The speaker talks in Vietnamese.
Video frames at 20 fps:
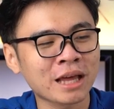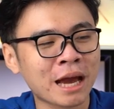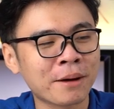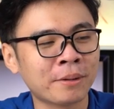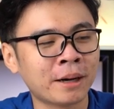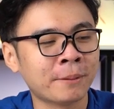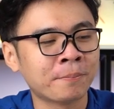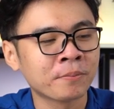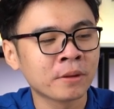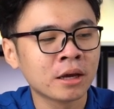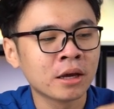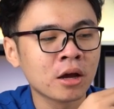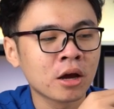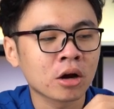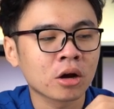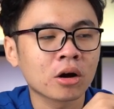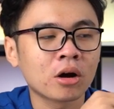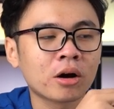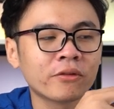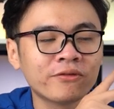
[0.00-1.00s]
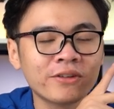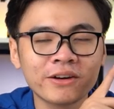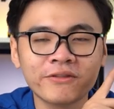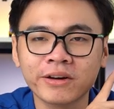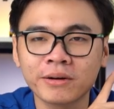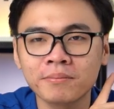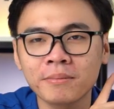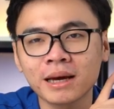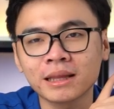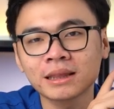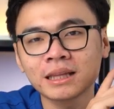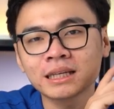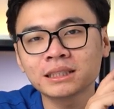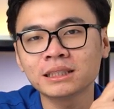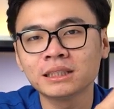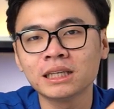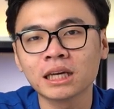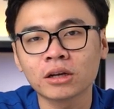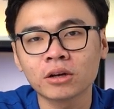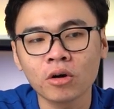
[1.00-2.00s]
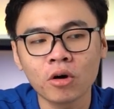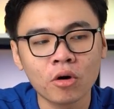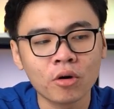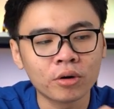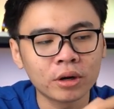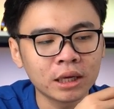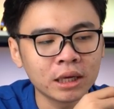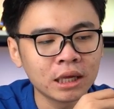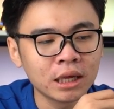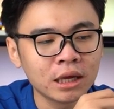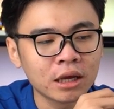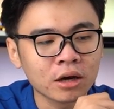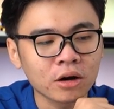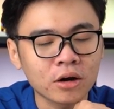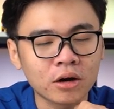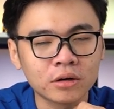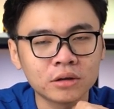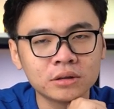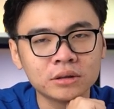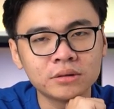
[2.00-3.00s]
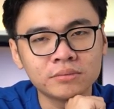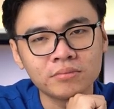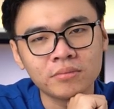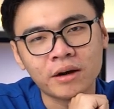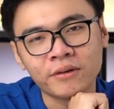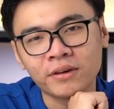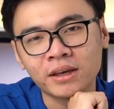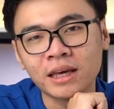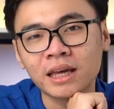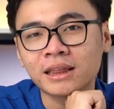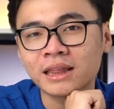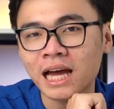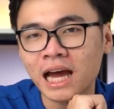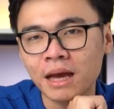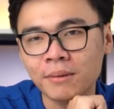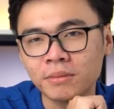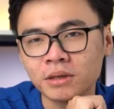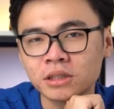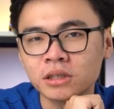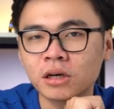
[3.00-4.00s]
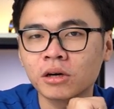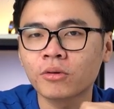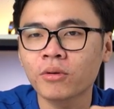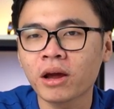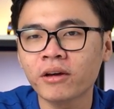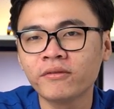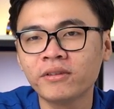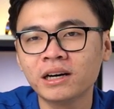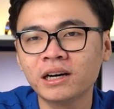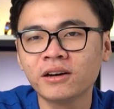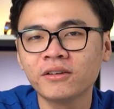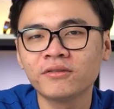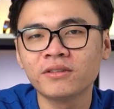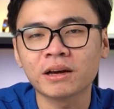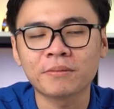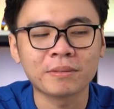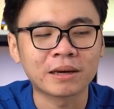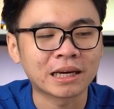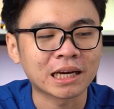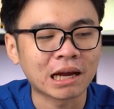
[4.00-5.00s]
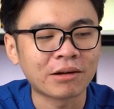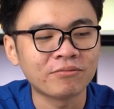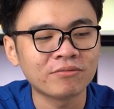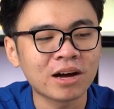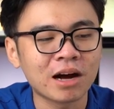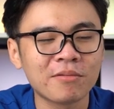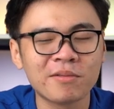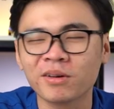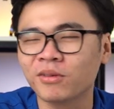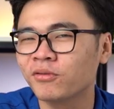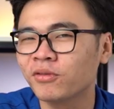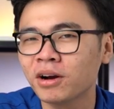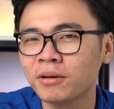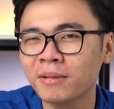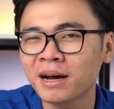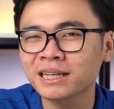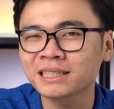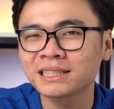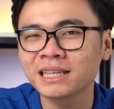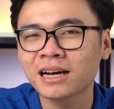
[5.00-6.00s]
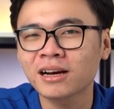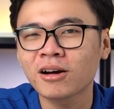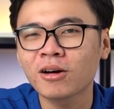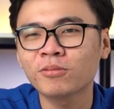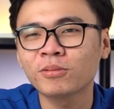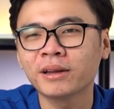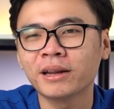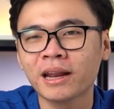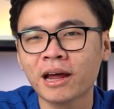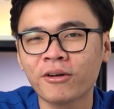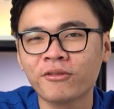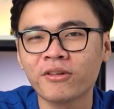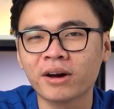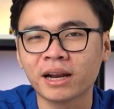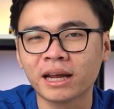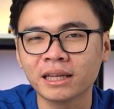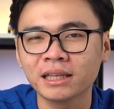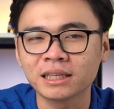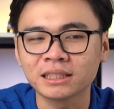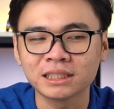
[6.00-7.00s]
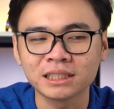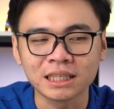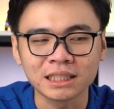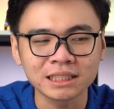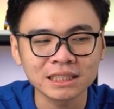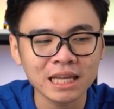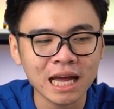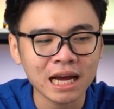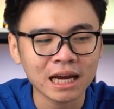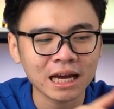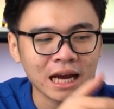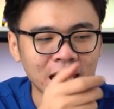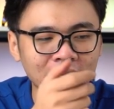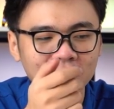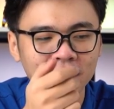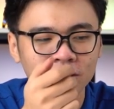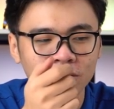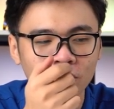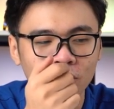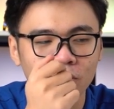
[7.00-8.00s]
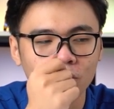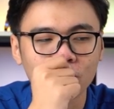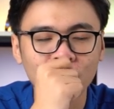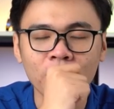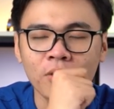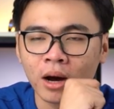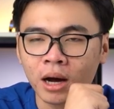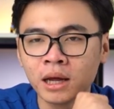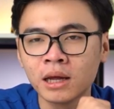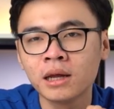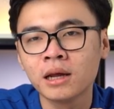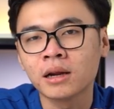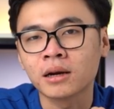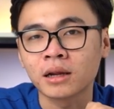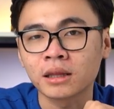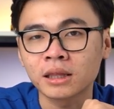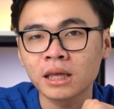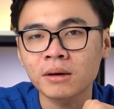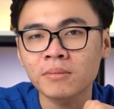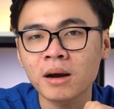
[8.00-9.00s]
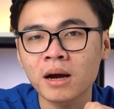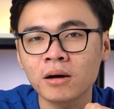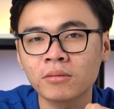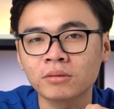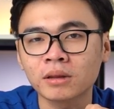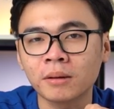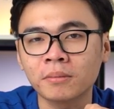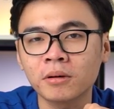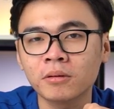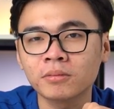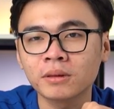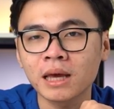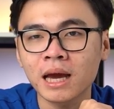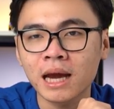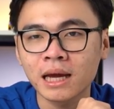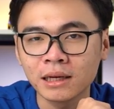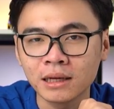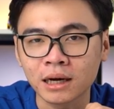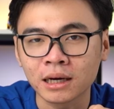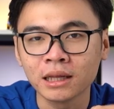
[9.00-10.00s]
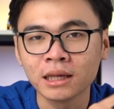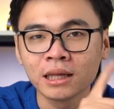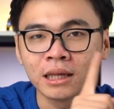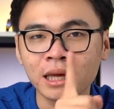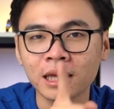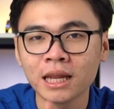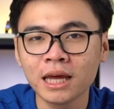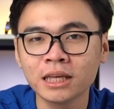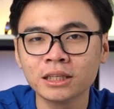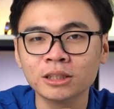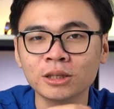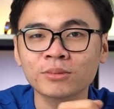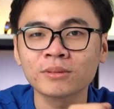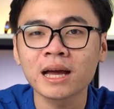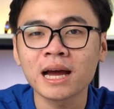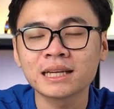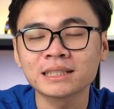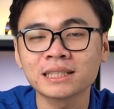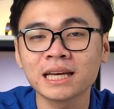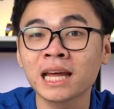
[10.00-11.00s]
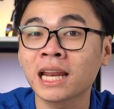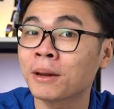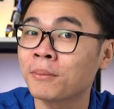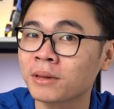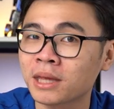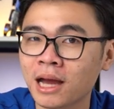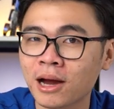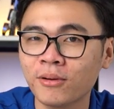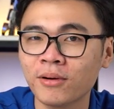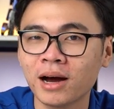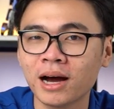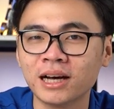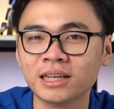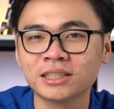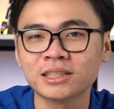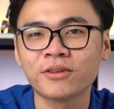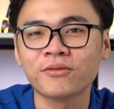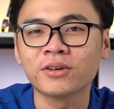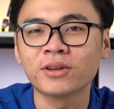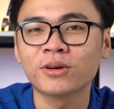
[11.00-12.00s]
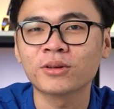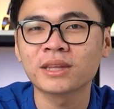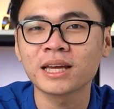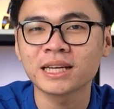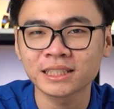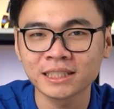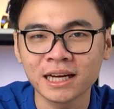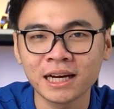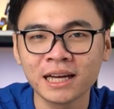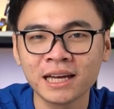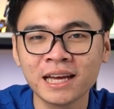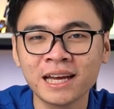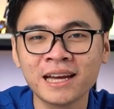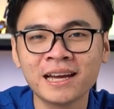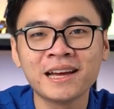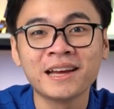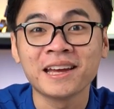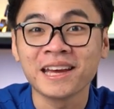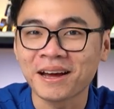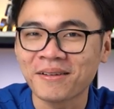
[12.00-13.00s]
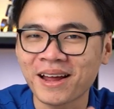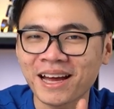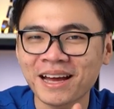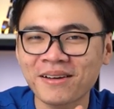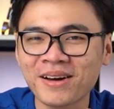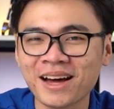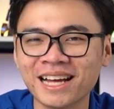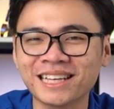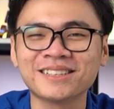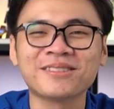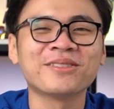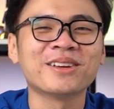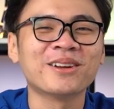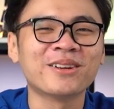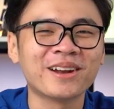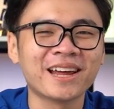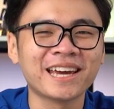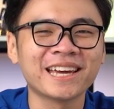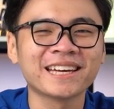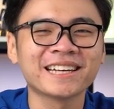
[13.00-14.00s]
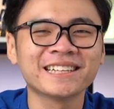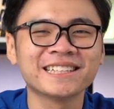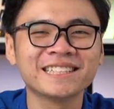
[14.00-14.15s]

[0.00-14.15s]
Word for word: ta mà còn về phần bài test nhiệt độ đi còn bởi vì hiện tại mình chưa có driver việc mình cắm vào mình Pro Max sẽ không thể nào phản ánh được chính xác cái nhiệt độ của RTX 3080 Ti được thế nên chúng ta sẽ gặp nhau ở trong video test nhé theo lại các bạn ở trong video đấy